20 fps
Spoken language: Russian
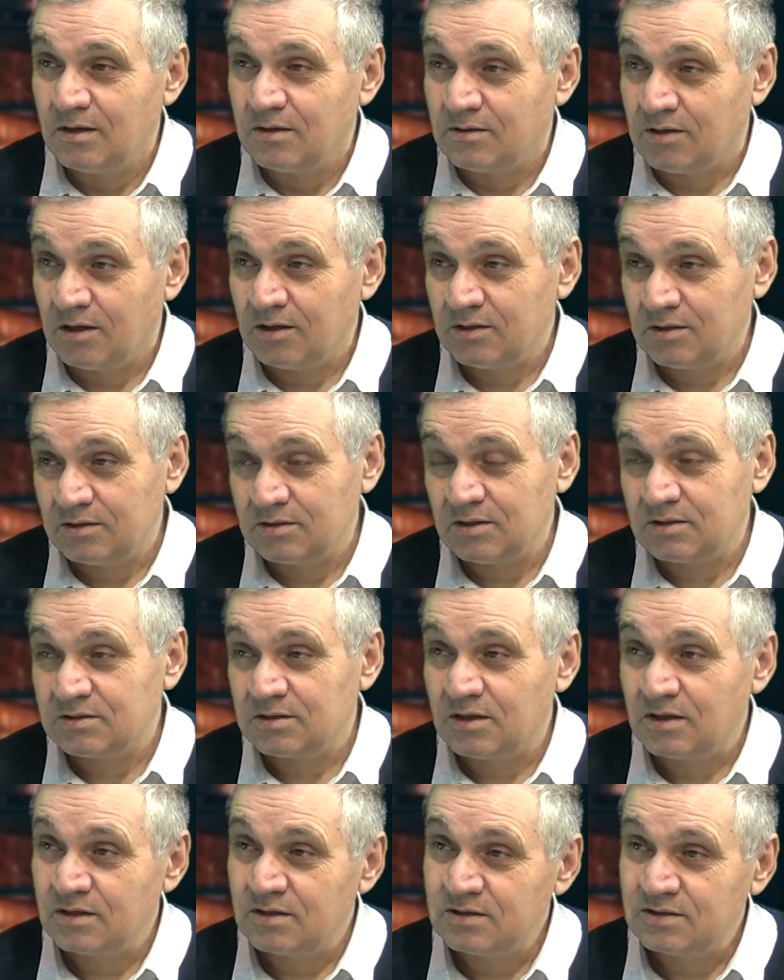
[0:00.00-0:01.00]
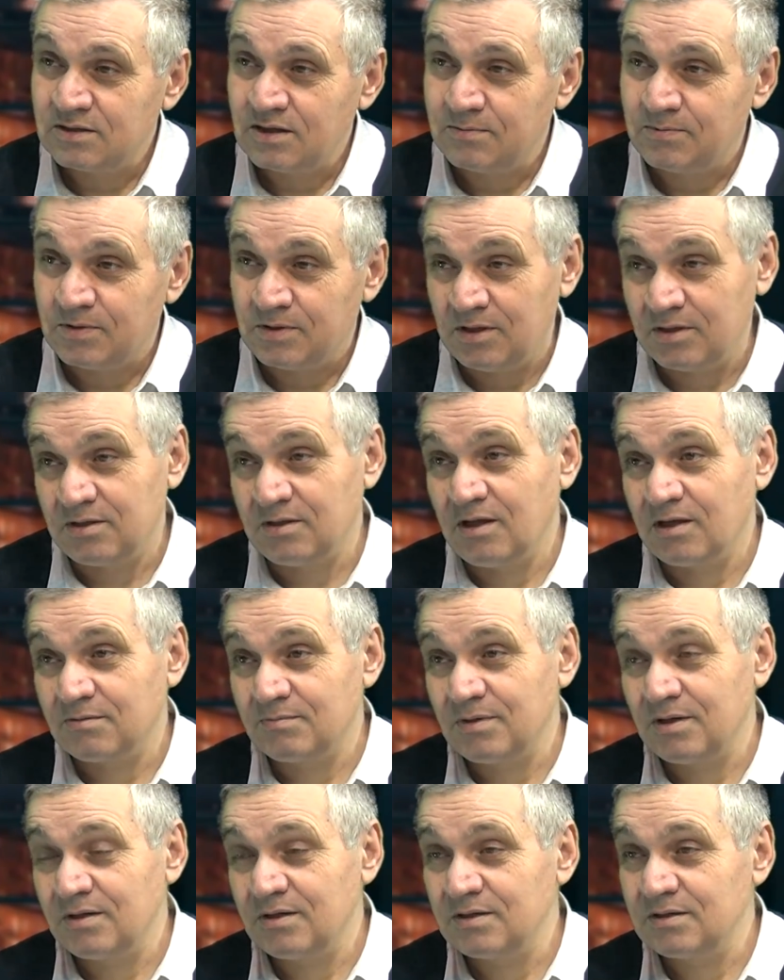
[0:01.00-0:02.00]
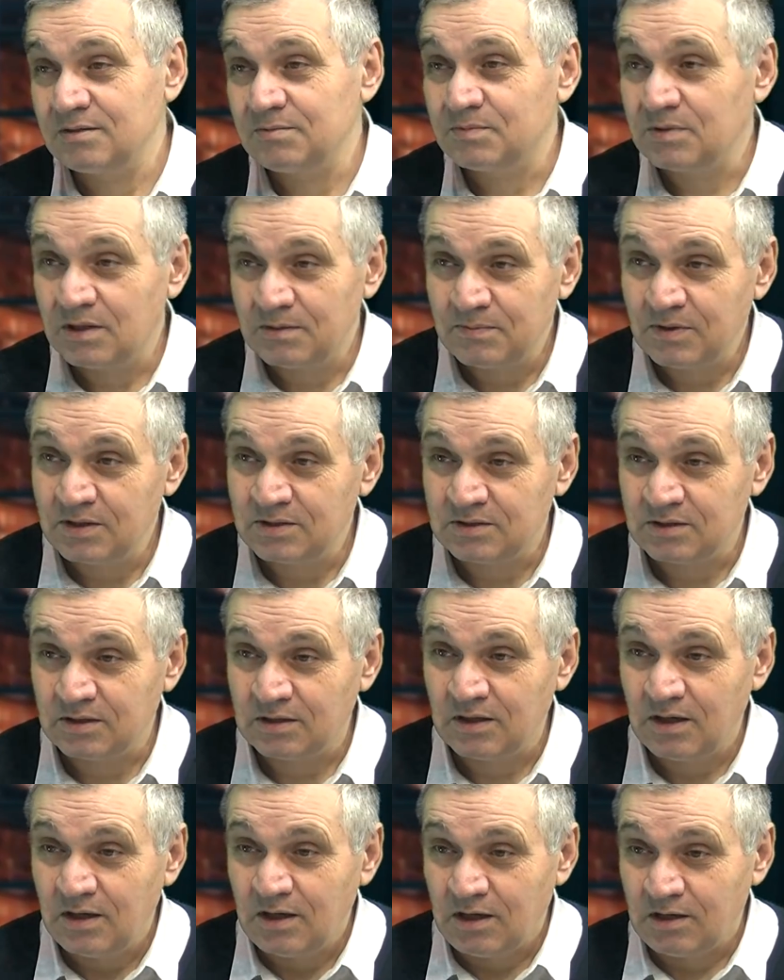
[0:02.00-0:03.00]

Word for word: так и со стороны Запада. Это нормальная дипломатия.